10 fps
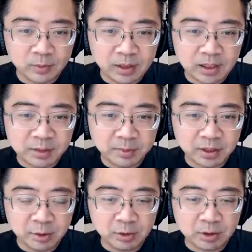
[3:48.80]
你看他这边
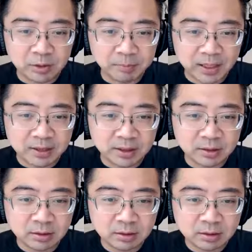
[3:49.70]
订阅的人八
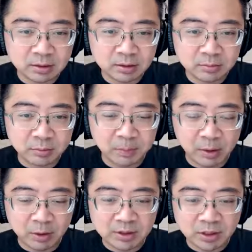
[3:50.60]
千，那
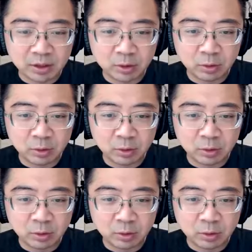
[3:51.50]
八万三千